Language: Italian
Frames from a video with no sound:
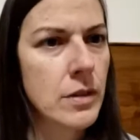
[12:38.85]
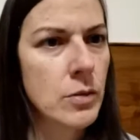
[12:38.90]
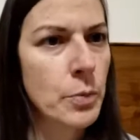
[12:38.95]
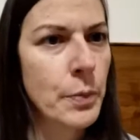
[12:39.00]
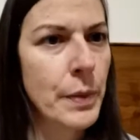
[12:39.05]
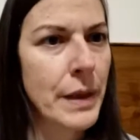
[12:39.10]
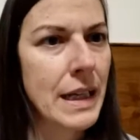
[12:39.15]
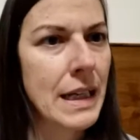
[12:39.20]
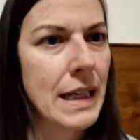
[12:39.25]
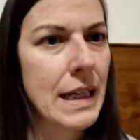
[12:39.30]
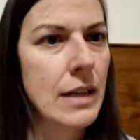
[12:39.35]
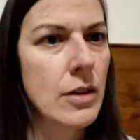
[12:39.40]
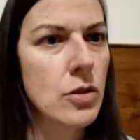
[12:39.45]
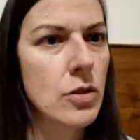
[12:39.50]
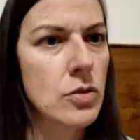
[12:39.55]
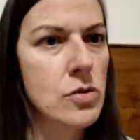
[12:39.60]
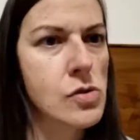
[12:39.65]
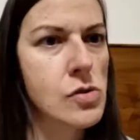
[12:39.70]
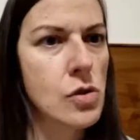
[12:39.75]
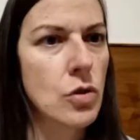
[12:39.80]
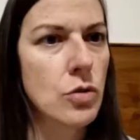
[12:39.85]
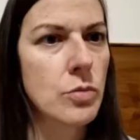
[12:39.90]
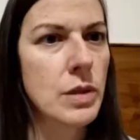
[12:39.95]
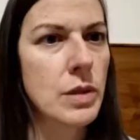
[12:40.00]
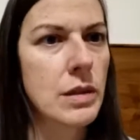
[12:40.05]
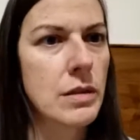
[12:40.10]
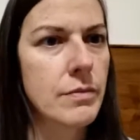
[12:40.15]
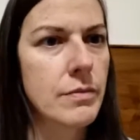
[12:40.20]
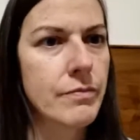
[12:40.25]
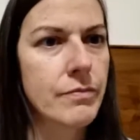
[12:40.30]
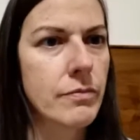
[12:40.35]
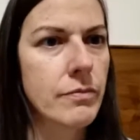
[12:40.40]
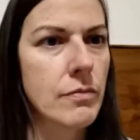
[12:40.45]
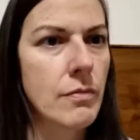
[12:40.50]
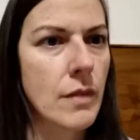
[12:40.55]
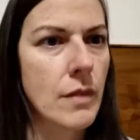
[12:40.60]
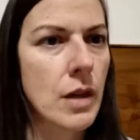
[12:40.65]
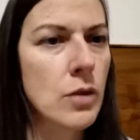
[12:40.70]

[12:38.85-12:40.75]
un pennino, non so come, mm,